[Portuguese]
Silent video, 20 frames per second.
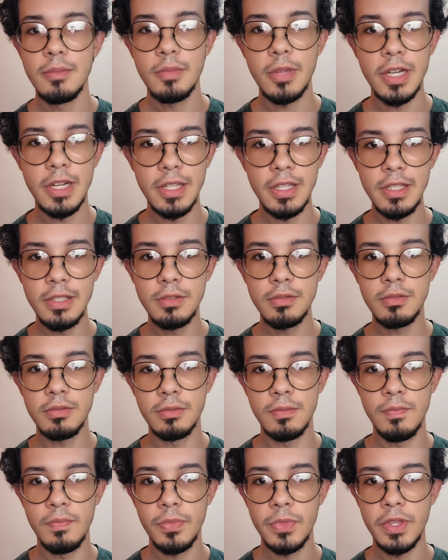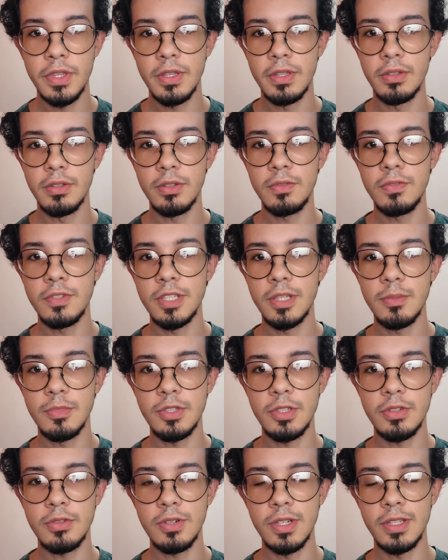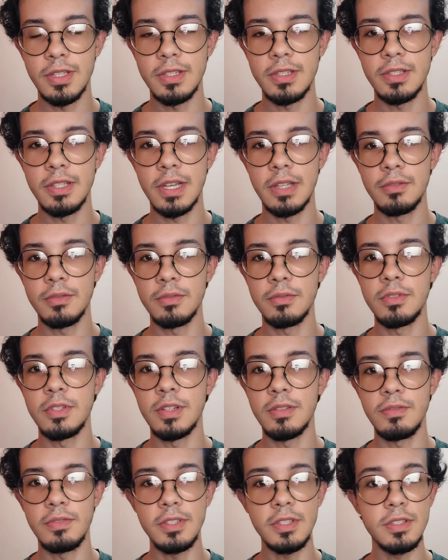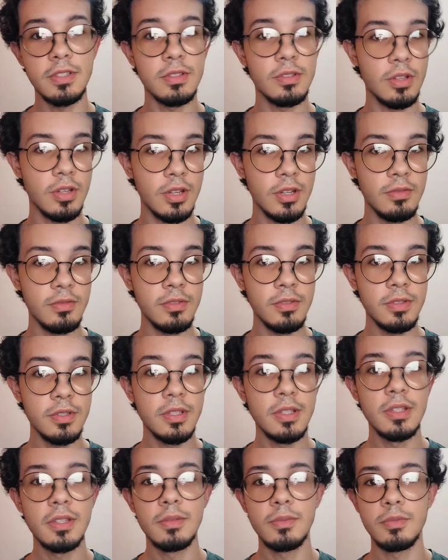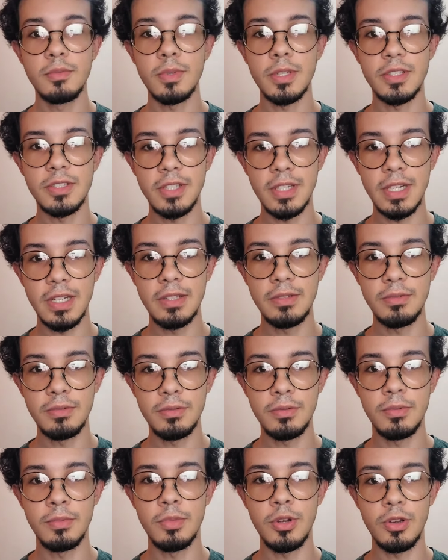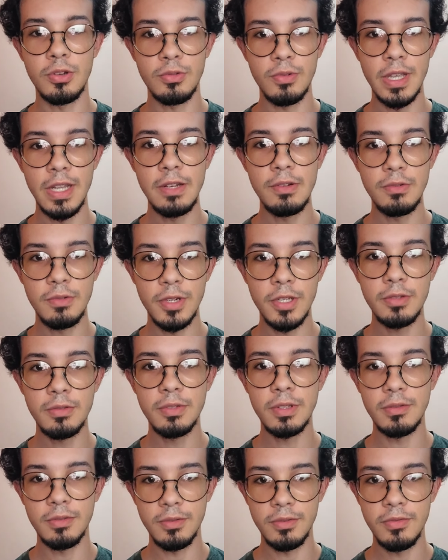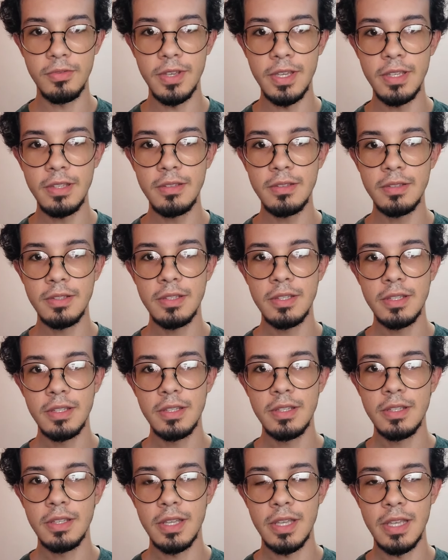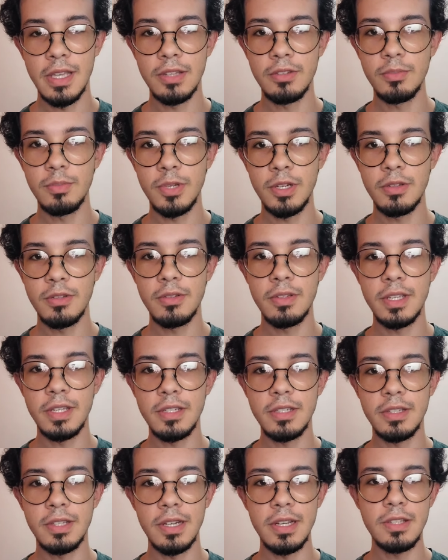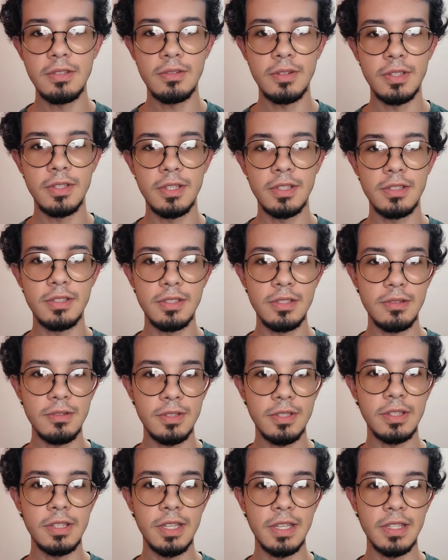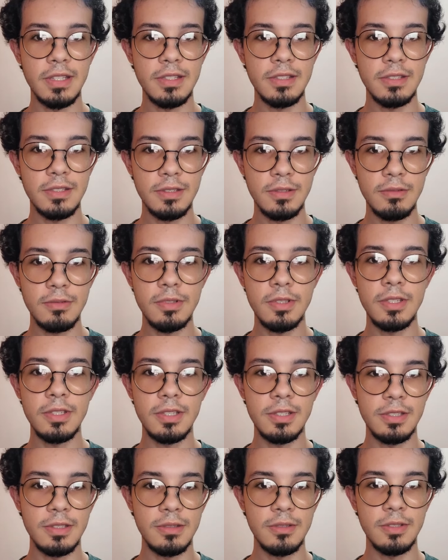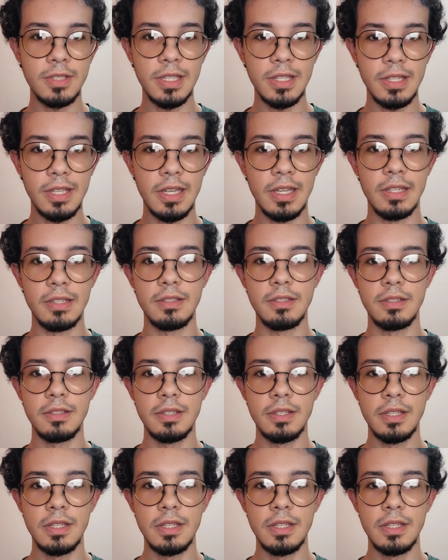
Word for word: Para isso, nós fizemos as coletas de dados no dia 29, numa sala do bloco L8 da Unifei, é, no período das 3h45 até as 5h35 da tarde.